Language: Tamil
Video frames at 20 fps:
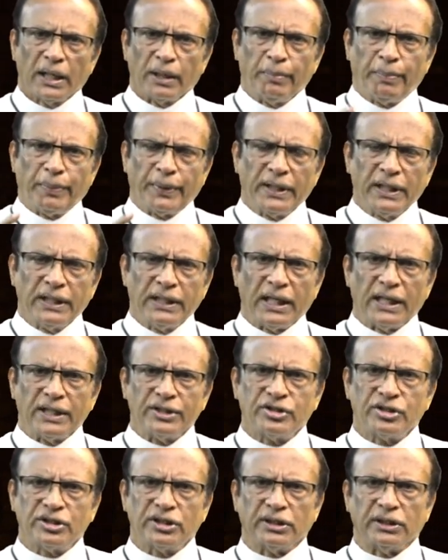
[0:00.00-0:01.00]
இப்படி
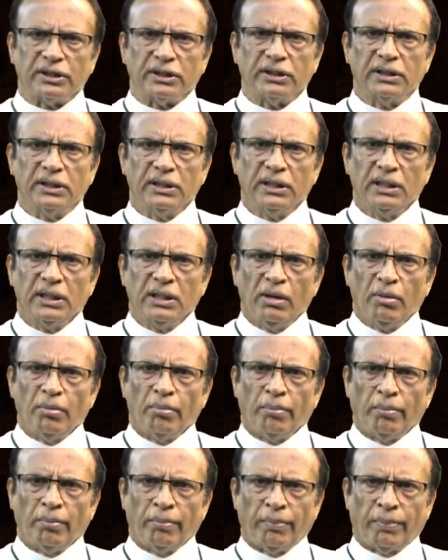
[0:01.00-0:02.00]
இயேசு
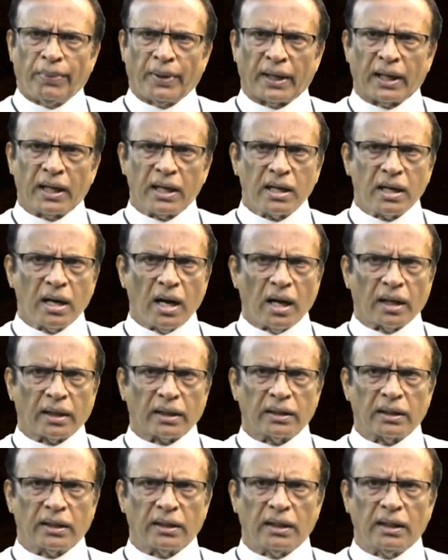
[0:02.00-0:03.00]

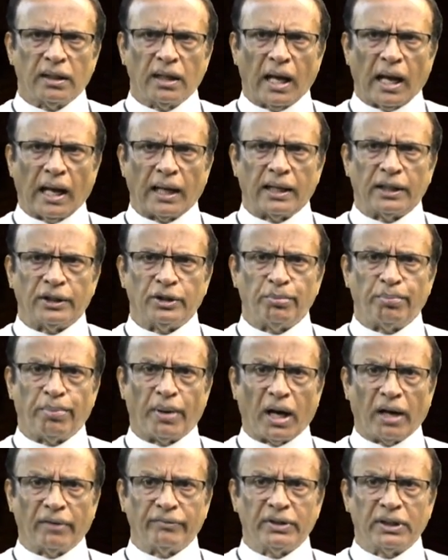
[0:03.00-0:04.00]
பணக்காரர்கள் அல்லது
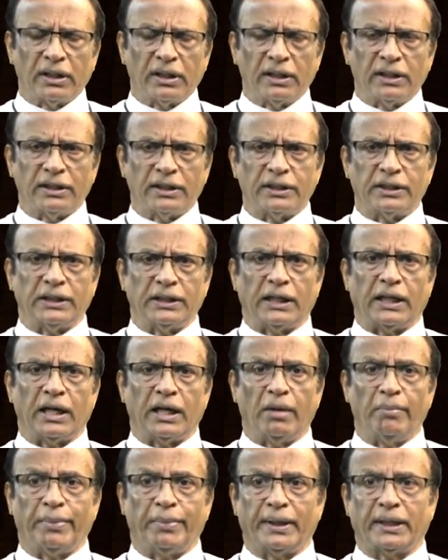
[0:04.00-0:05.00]
பாவிகள் என்று
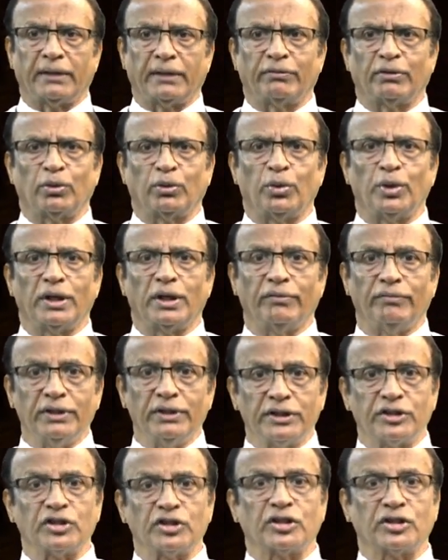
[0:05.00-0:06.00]
எண்ணப்பட்டவர்களுடைய
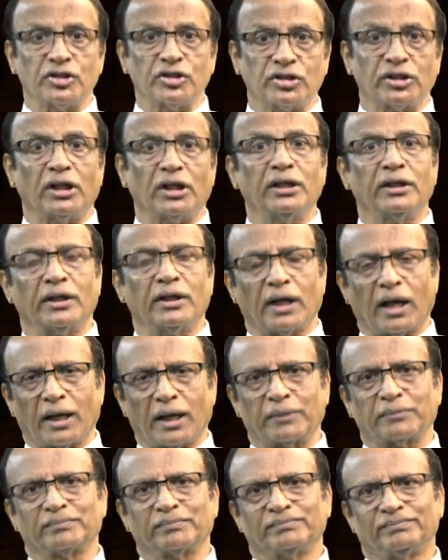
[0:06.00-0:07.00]
வீட்டுக்கு
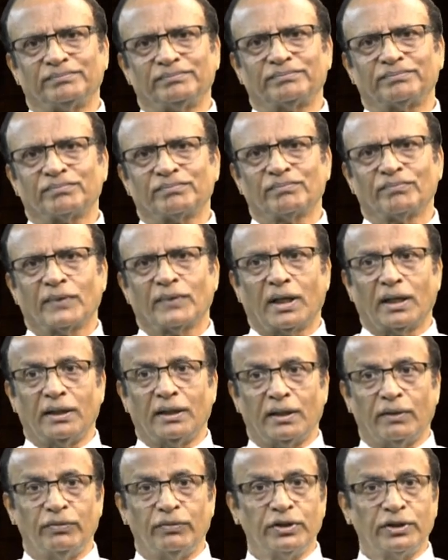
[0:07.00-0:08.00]
செல்லுகின்றார்
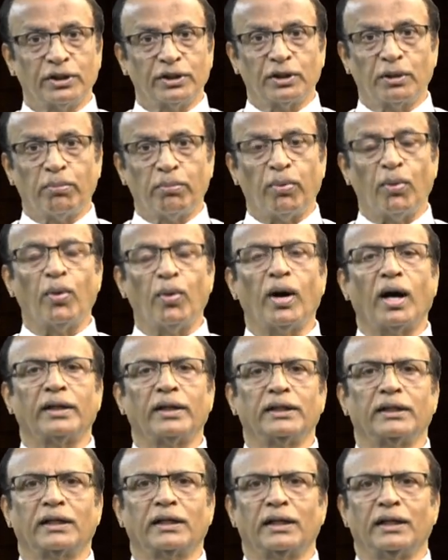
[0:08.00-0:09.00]
இந்த வீட்டுக்கு
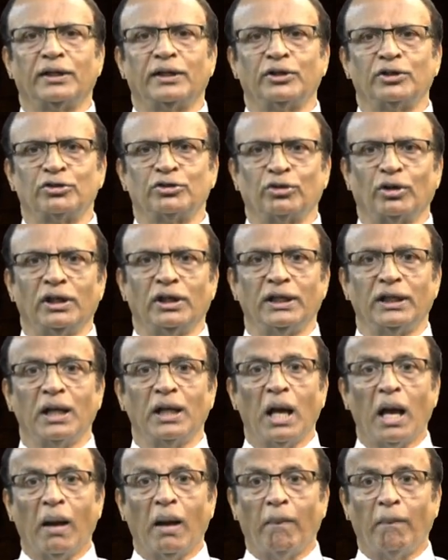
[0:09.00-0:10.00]
போகாதீர்கள் என்று சொல்லி
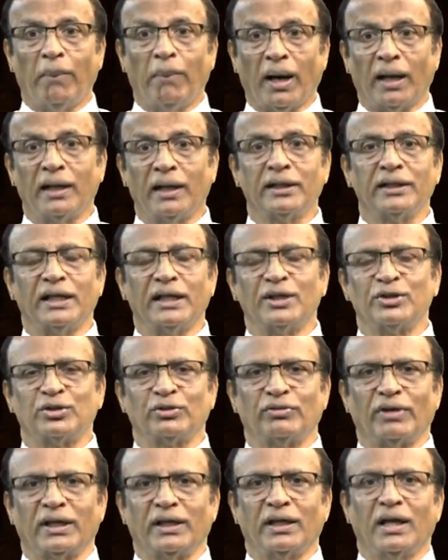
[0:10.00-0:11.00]
பலர்
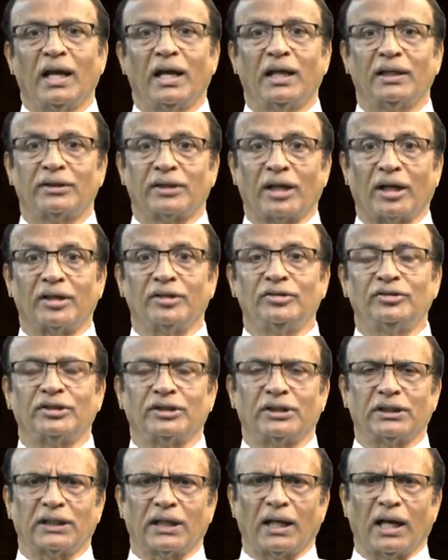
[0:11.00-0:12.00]
இயேசுவை
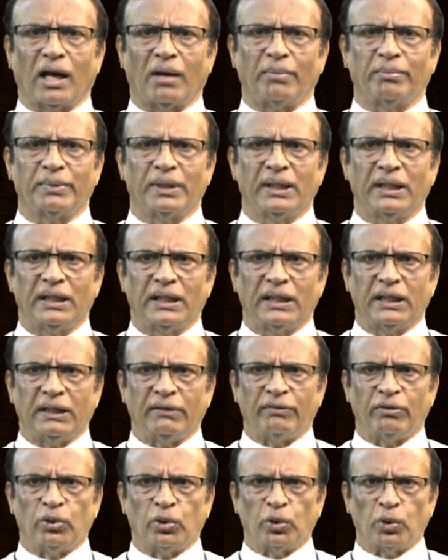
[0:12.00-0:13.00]
தடுத்திருக்கலாம்
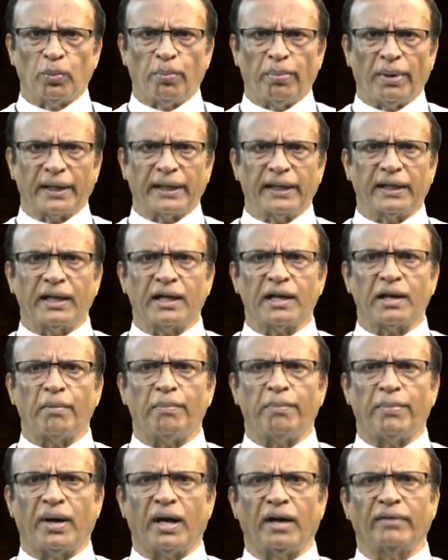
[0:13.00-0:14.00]
இவன் ஒரு பகிரங்க
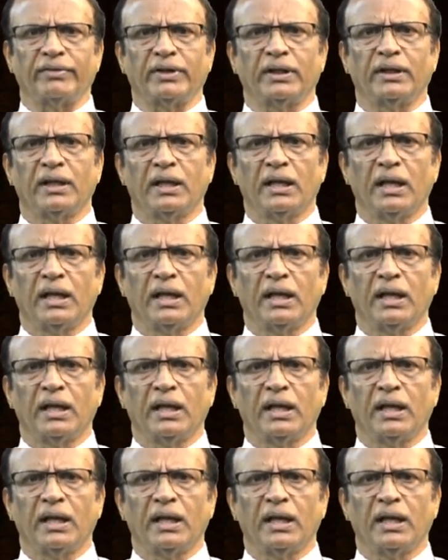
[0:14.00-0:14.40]
பாவி